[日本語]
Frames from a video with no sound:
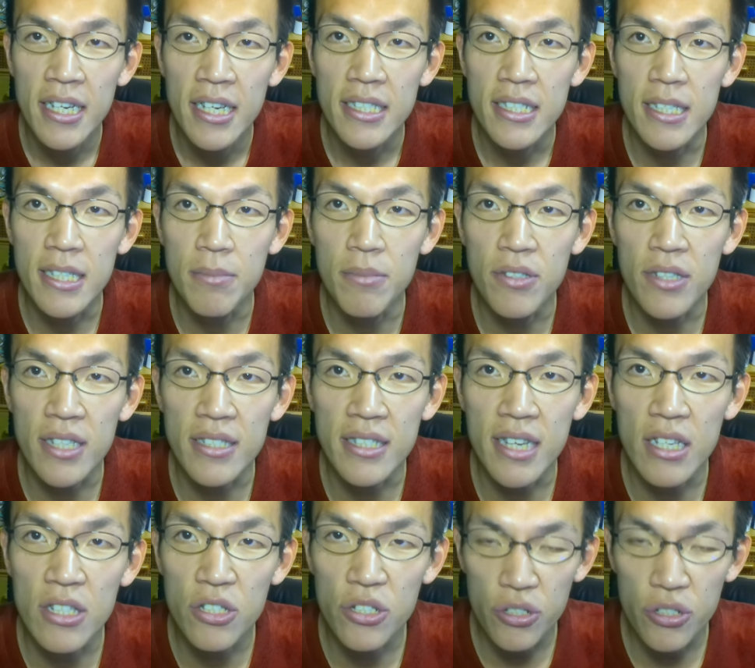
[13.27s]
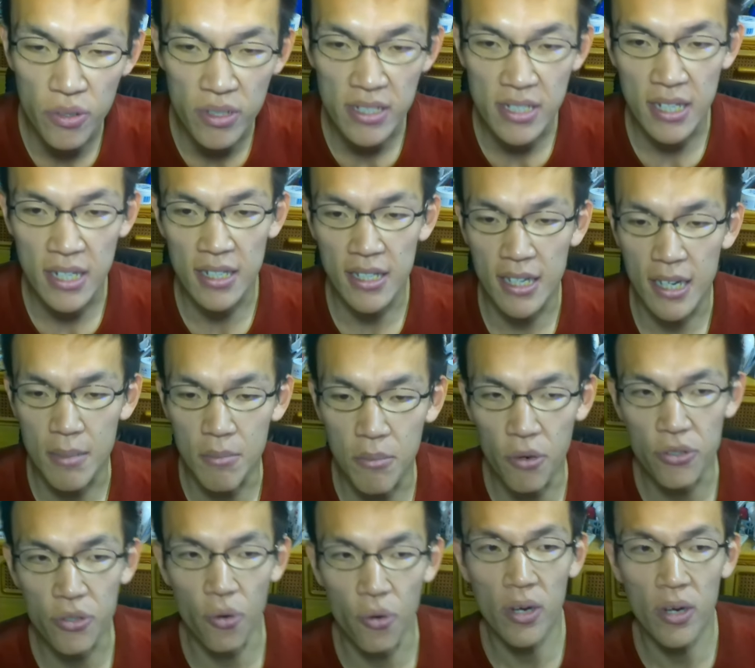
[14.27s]
自分が34歳になってからも
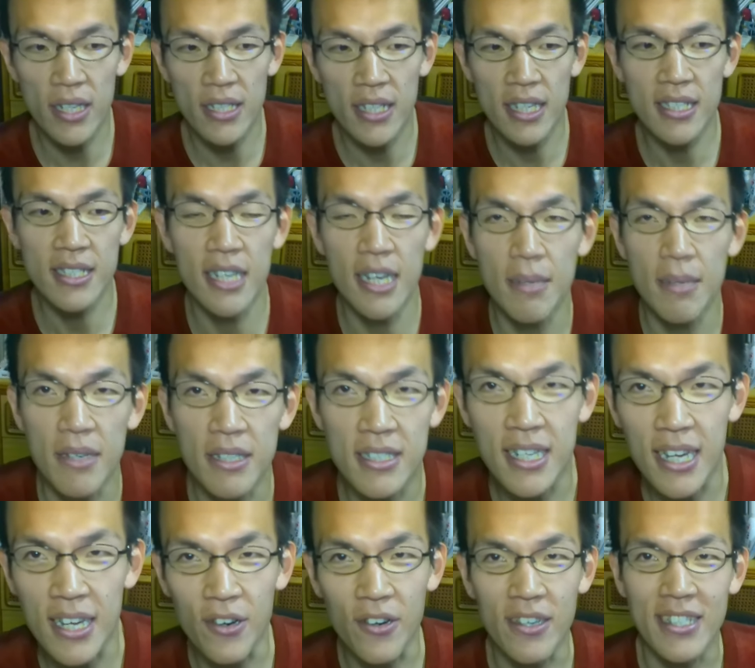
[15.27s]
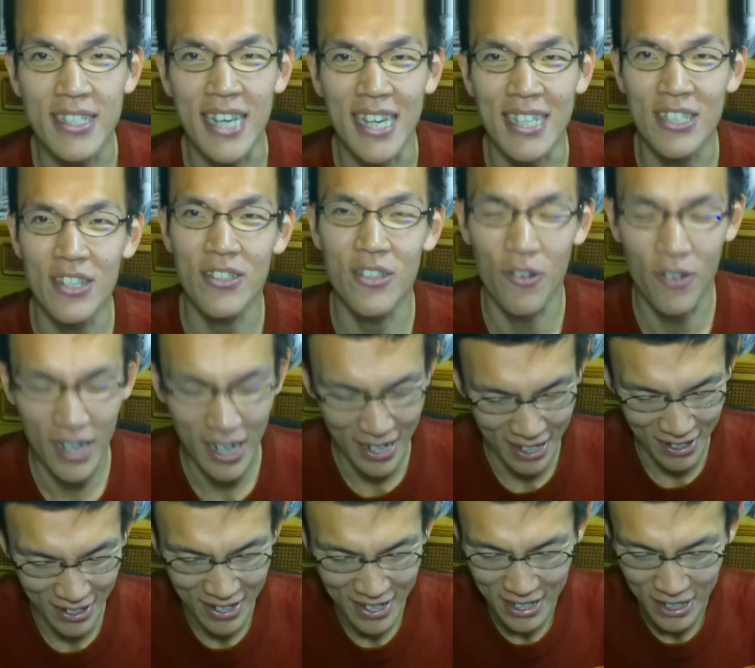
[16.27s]
う10日経っちゃいましたよ。ちゃんと動
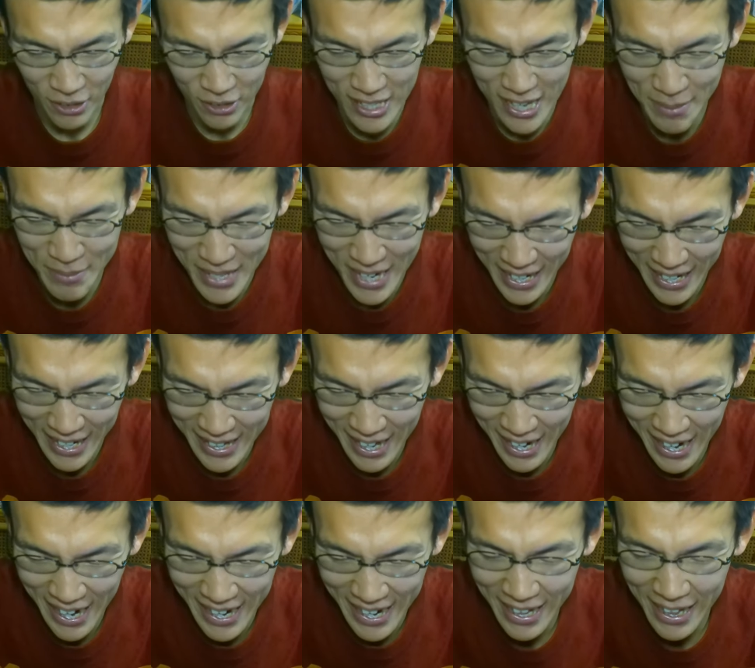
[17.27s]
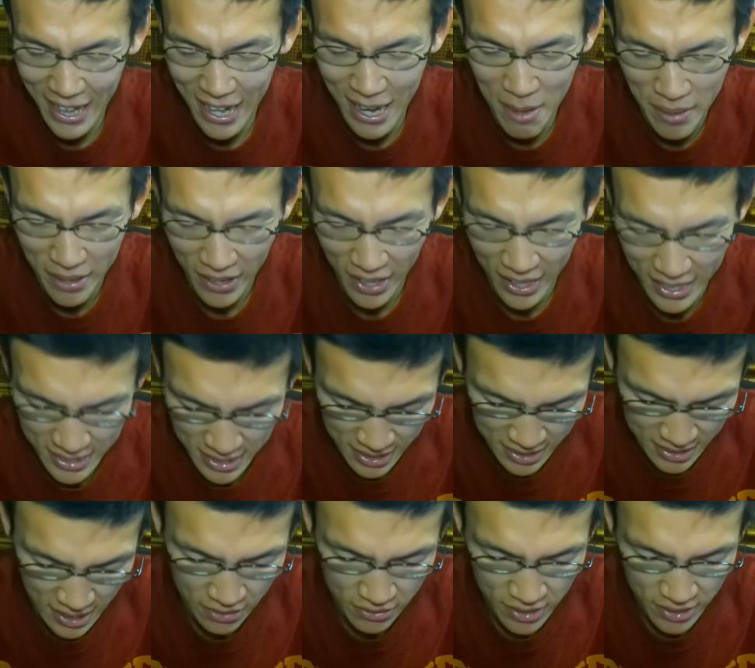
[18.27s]
画を予定日上げてられてればの話で
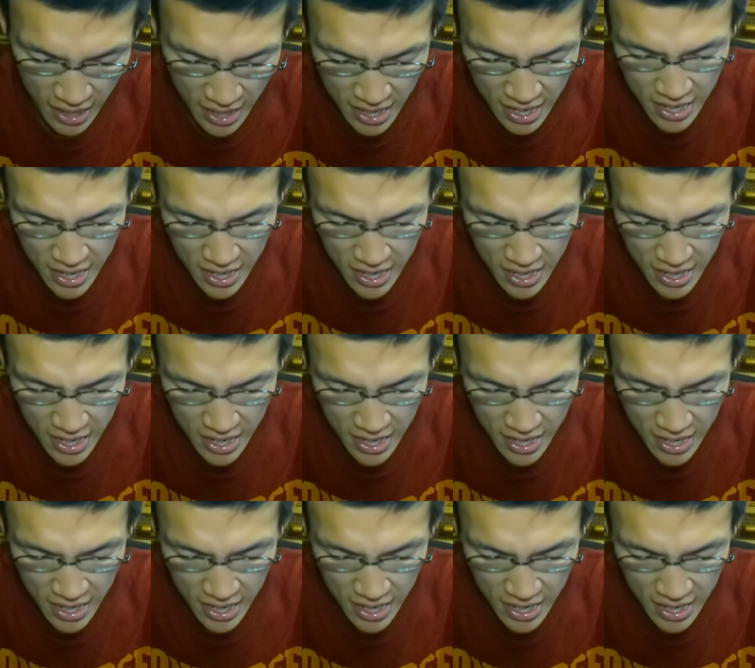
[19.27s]
すけどね。